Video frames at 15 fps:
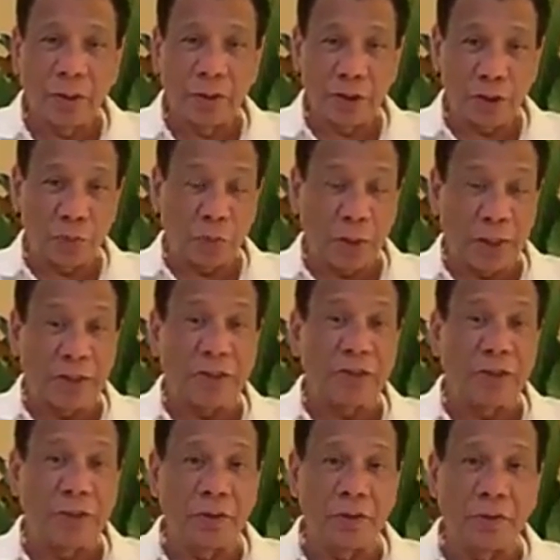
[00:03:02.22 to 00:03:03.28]

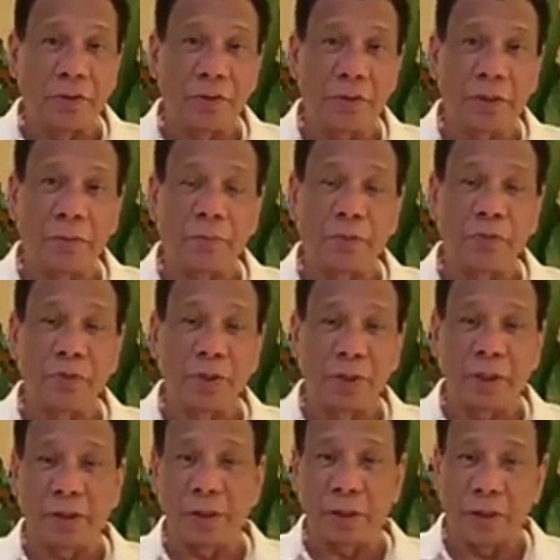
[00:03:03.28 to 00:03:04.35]
in-splice ninyo, tapos
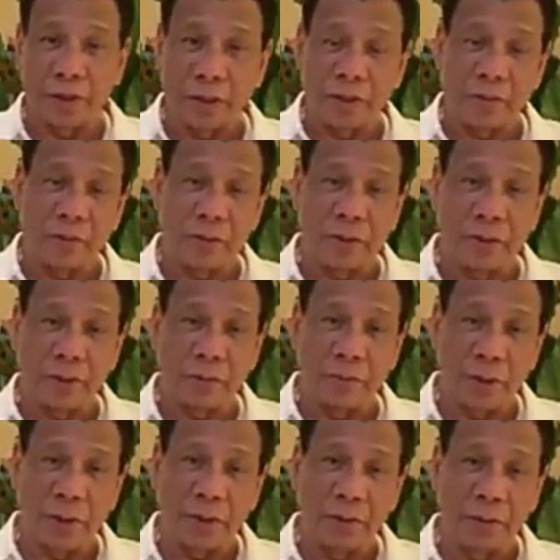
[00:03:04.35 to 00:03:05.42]
dinagdagan ninyo ng
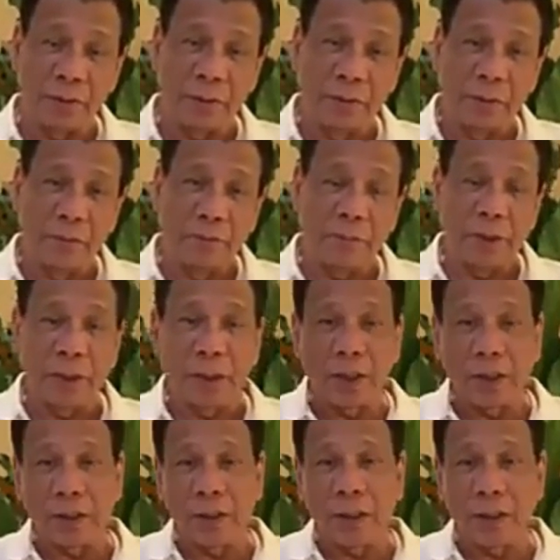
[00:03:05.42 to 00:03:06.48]
ibang
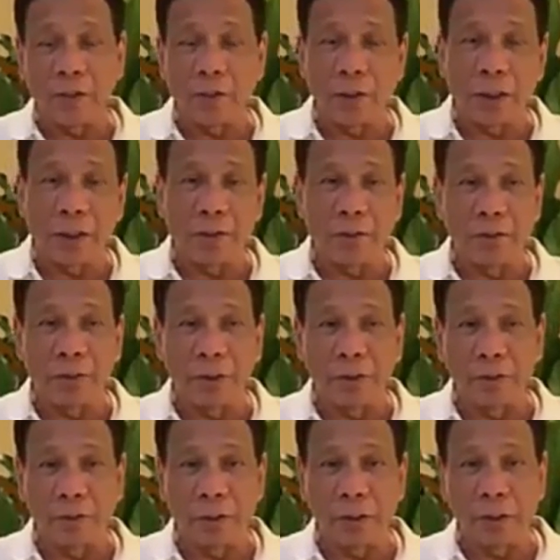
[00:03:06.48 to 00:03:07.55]
pinaghalo-halo
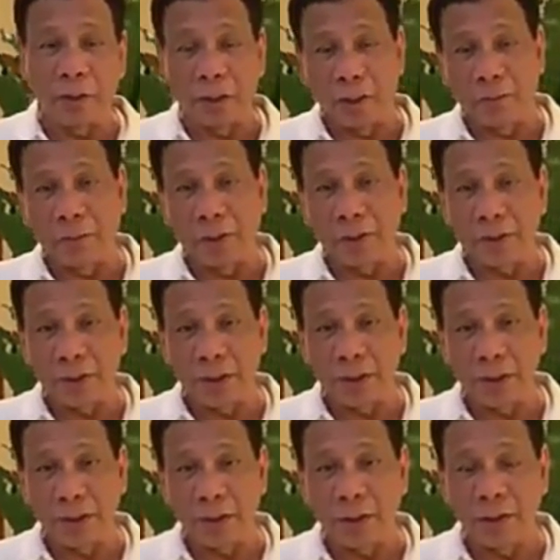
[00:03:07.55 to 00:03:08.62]
ninyo, nalalabas
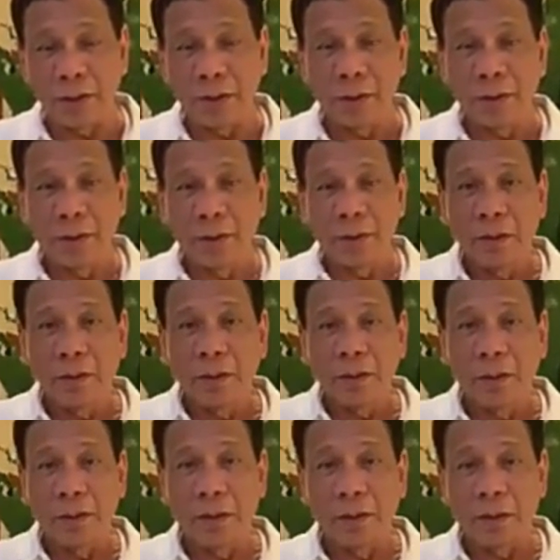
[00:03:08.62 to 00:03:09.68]
na
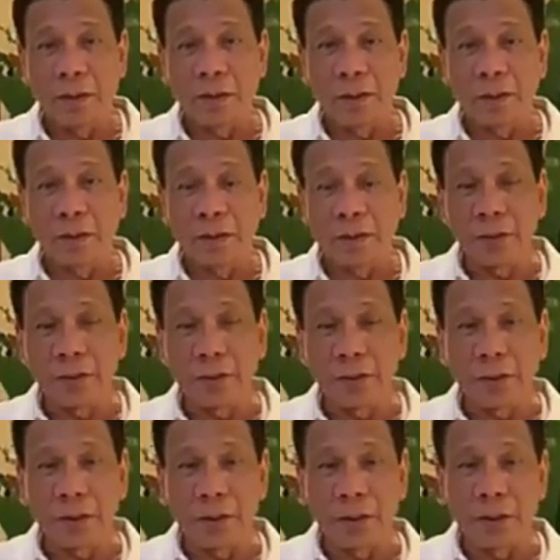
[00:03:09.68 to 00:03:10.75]
uh,
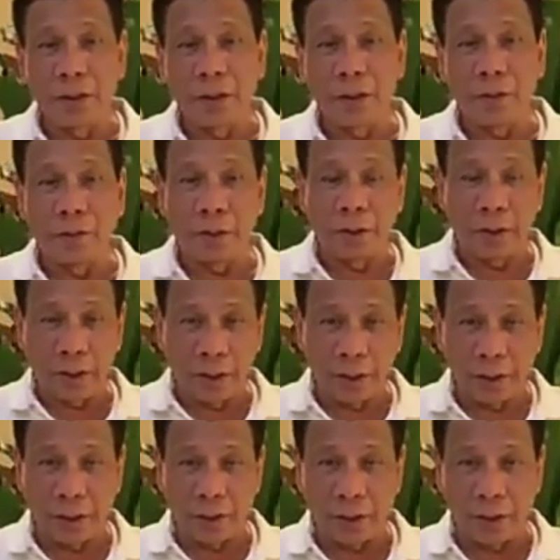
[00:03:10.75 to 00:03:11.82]
si Leonard
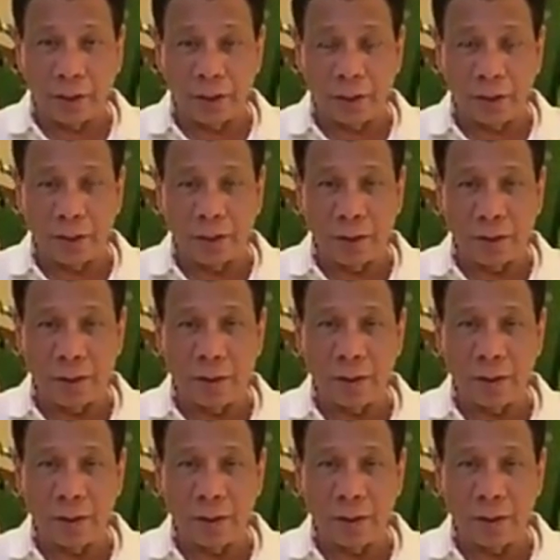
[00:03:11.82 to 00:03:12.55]
Dia ang